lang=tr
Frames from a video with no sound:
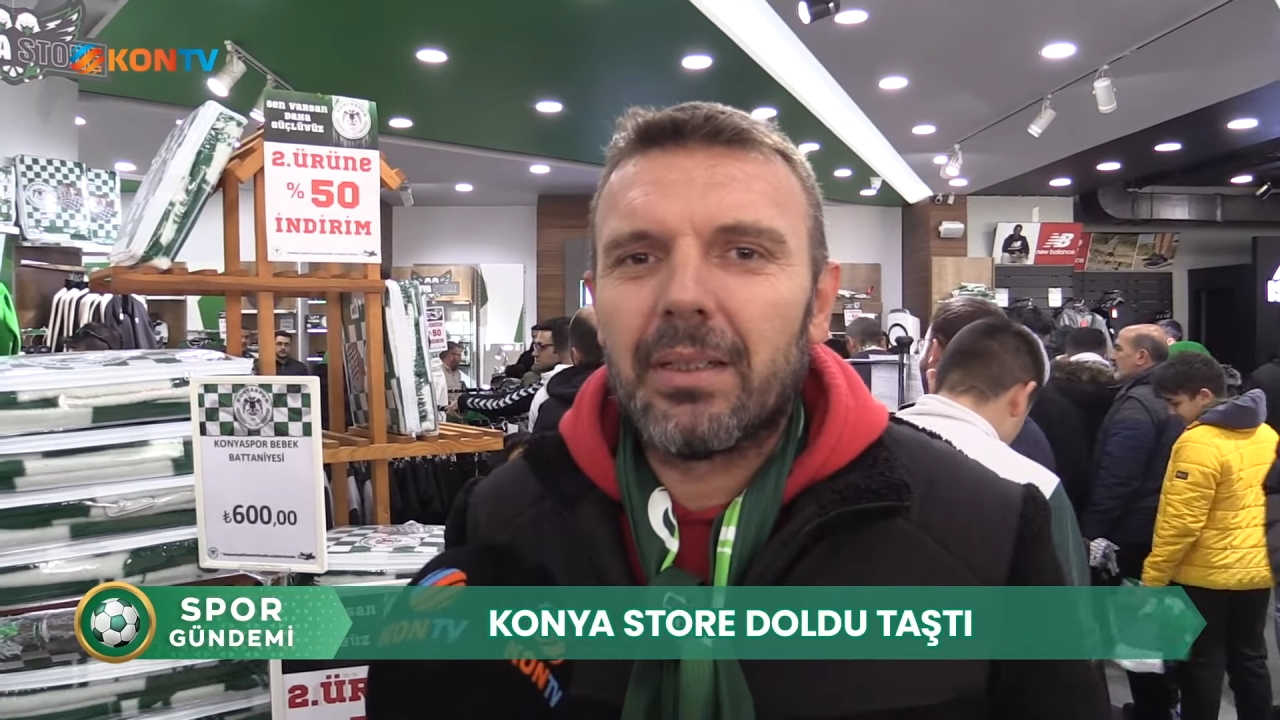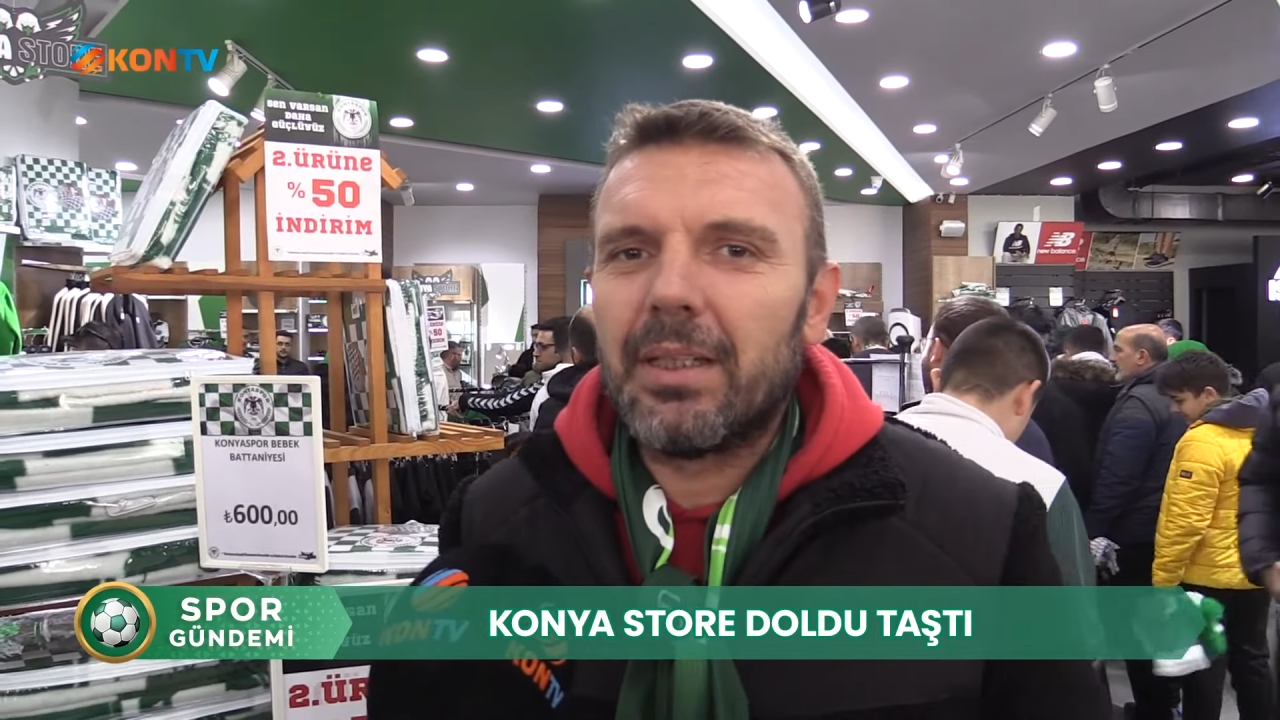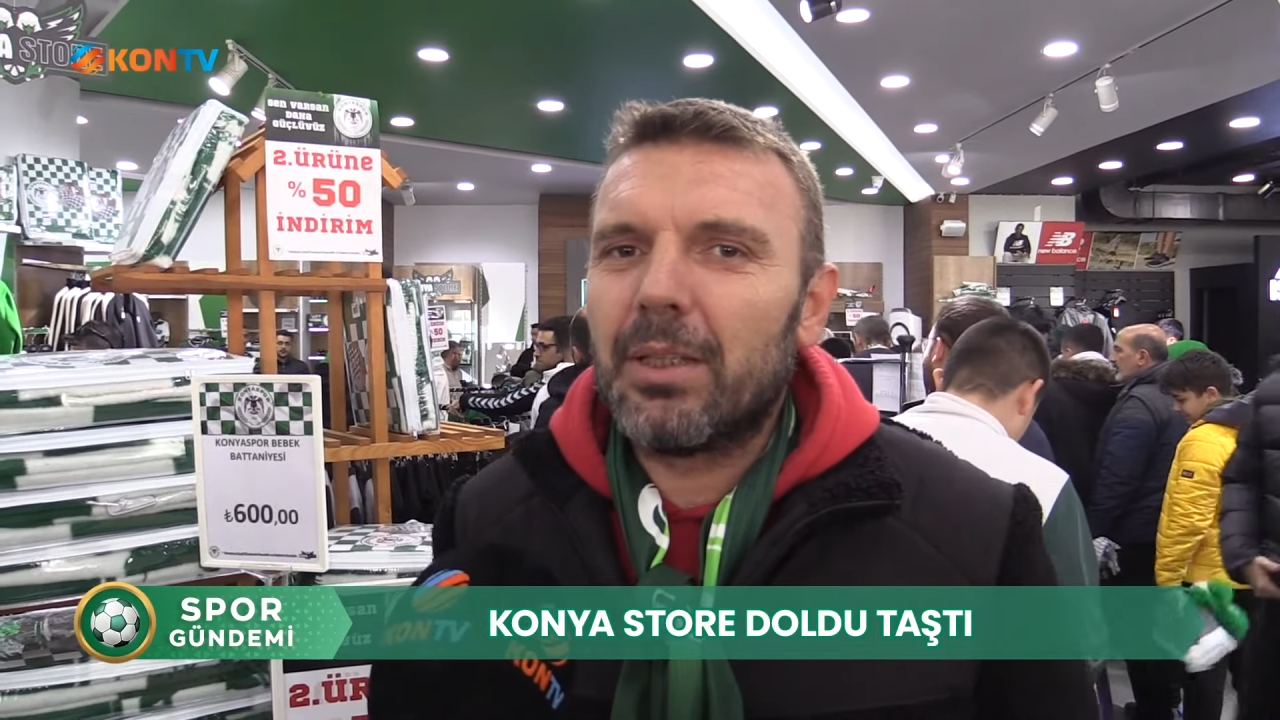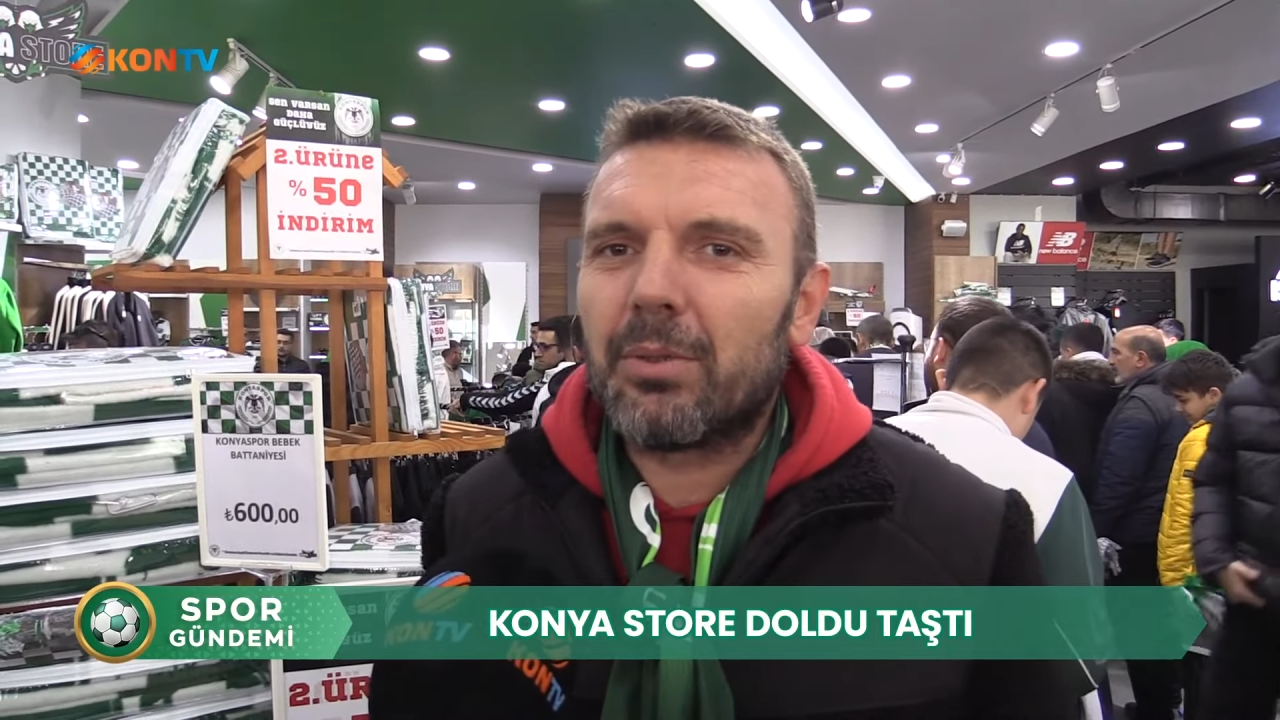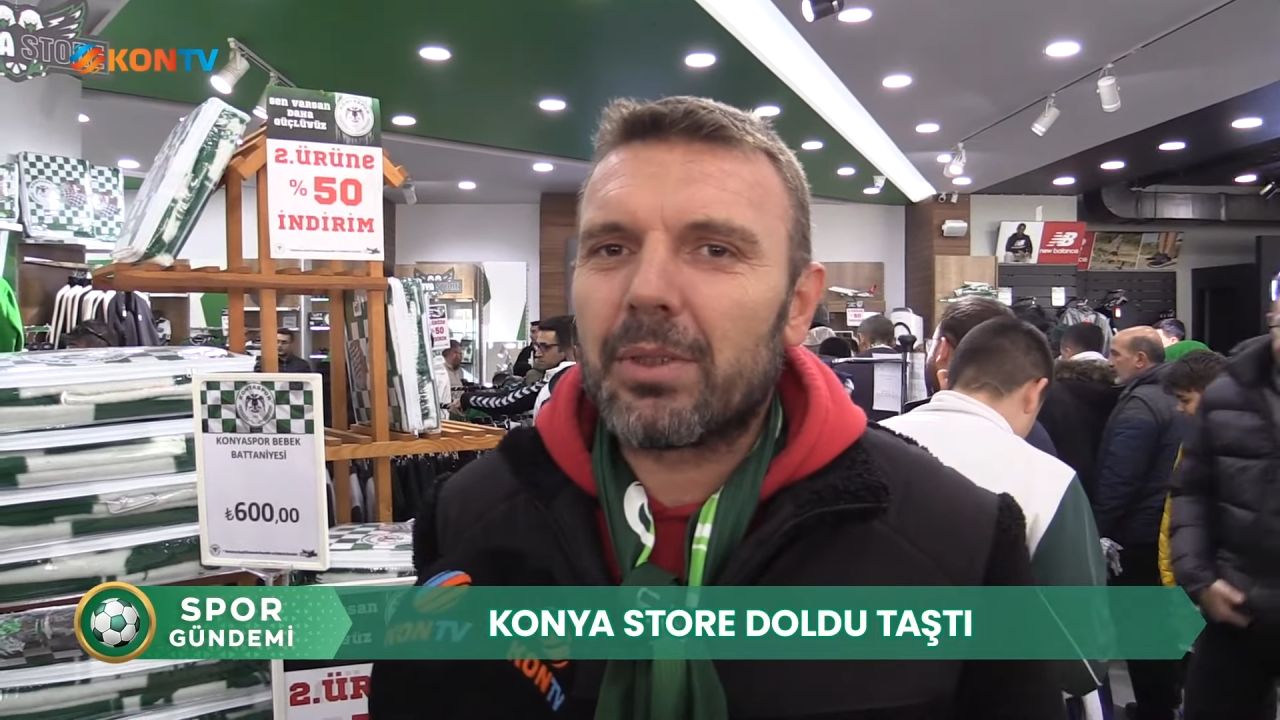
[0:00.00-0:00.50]

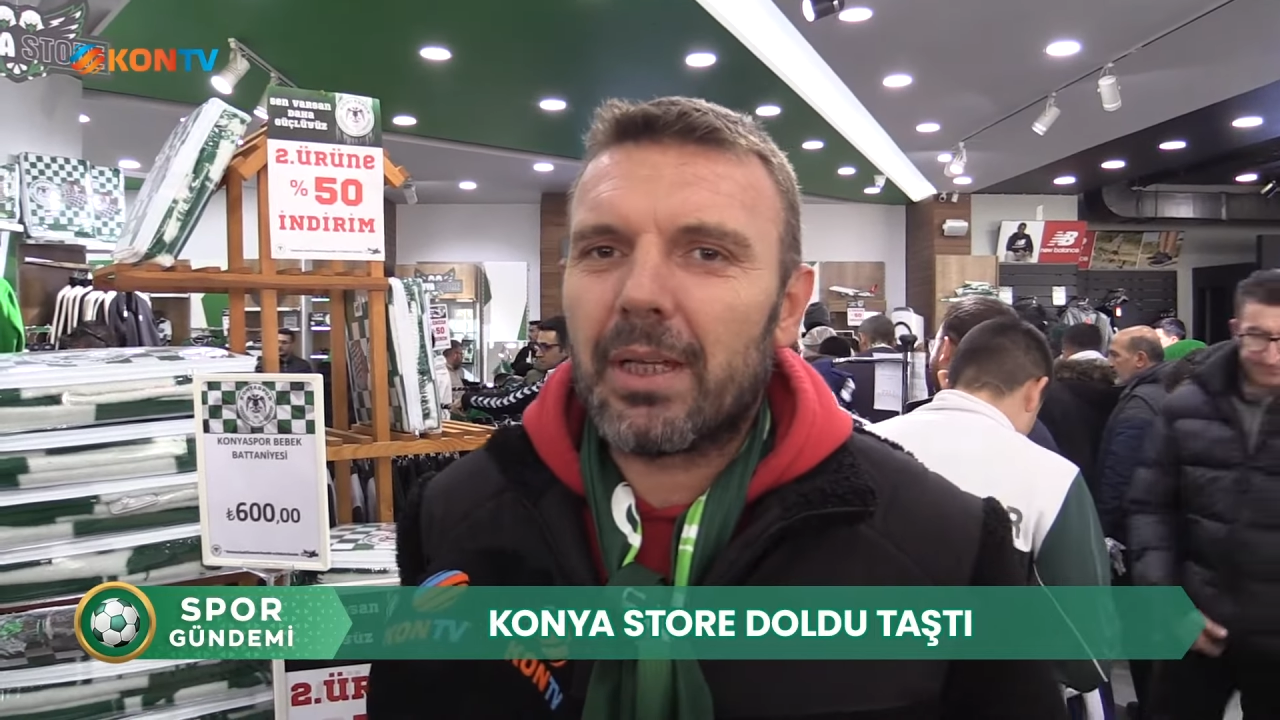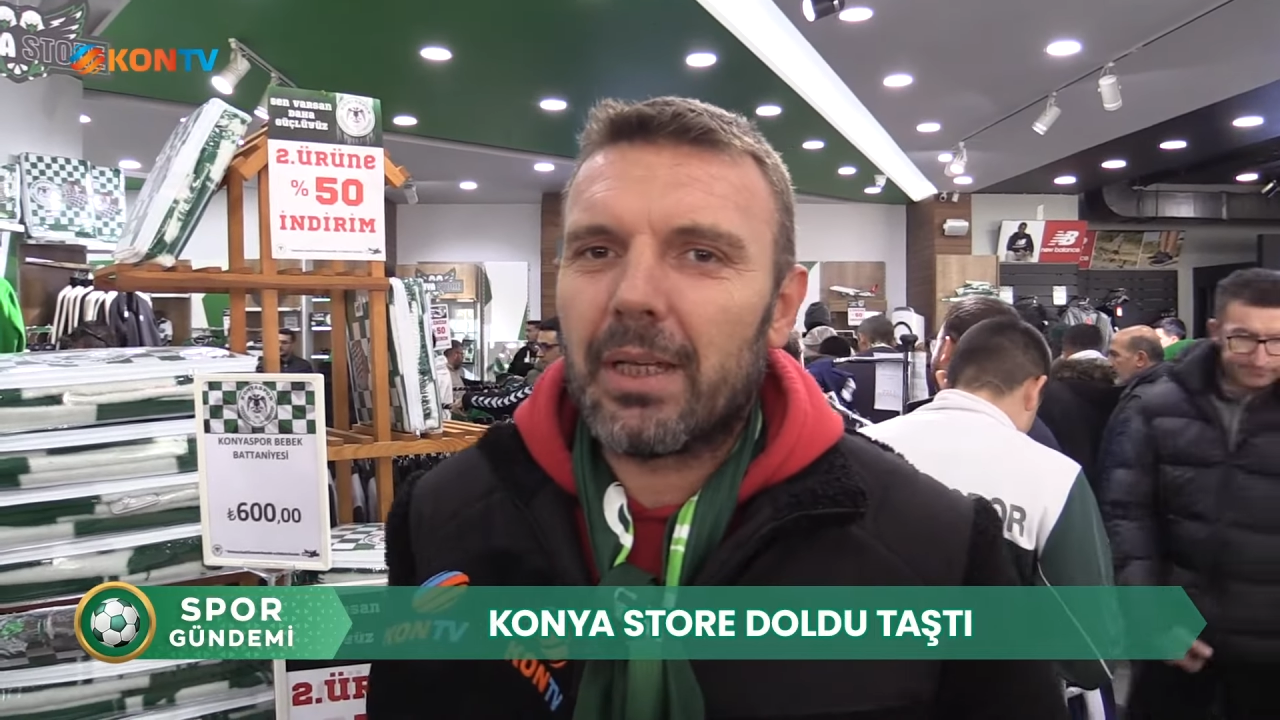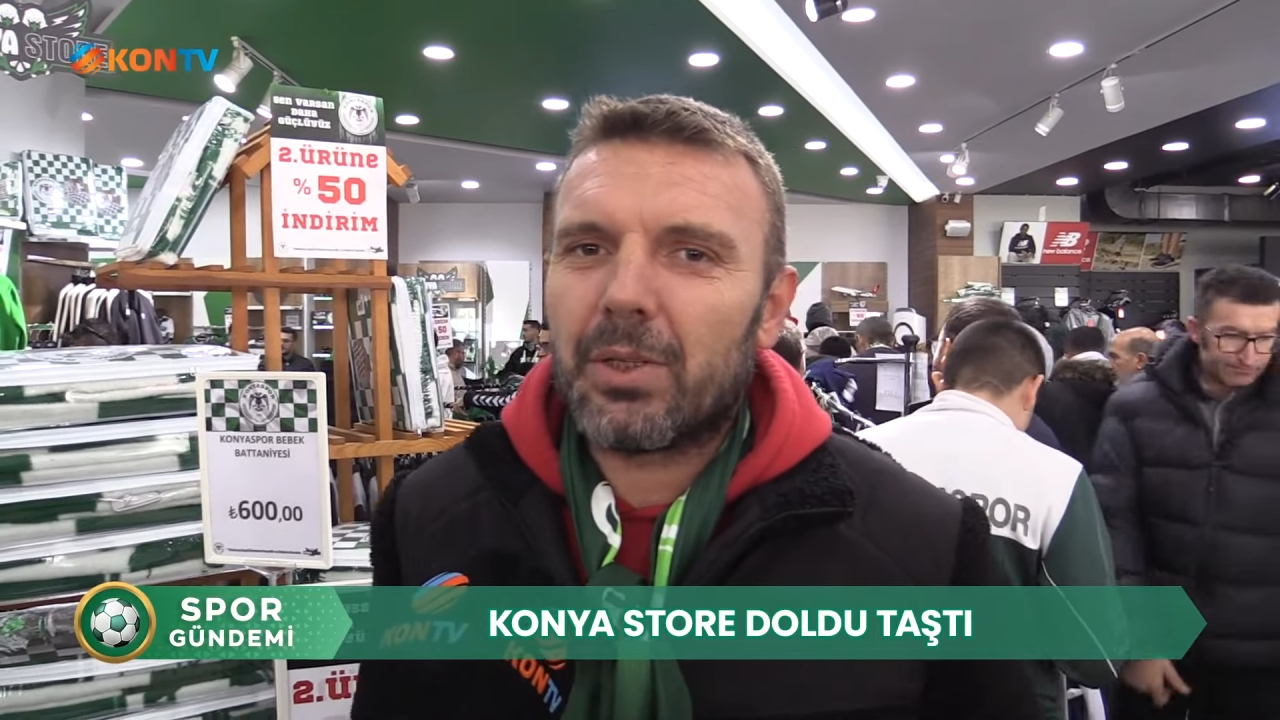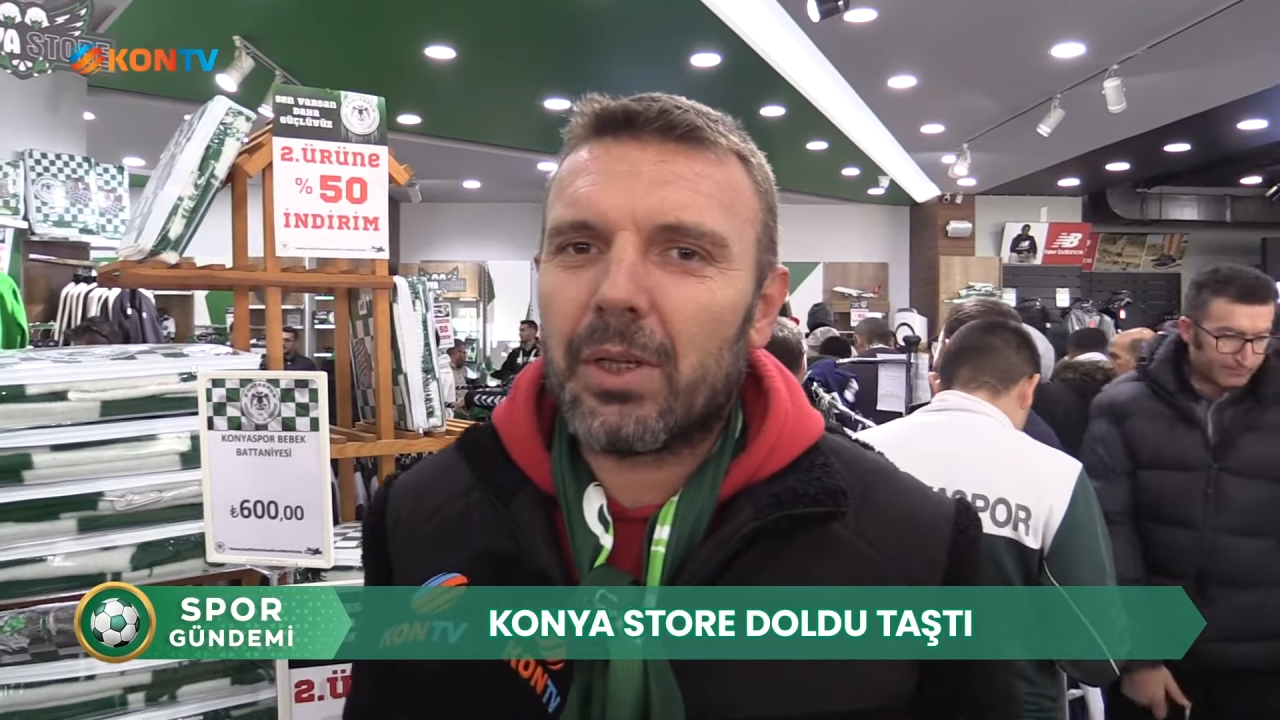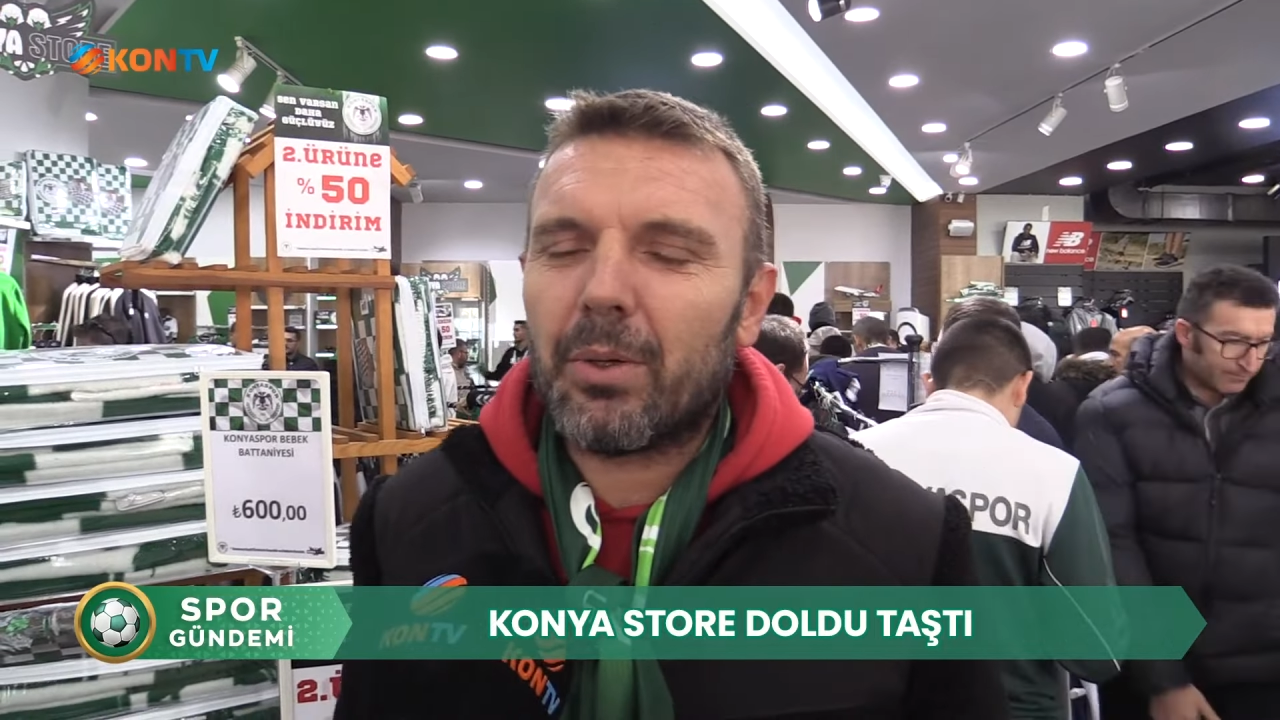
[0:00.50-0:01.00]
İyi güzel her şey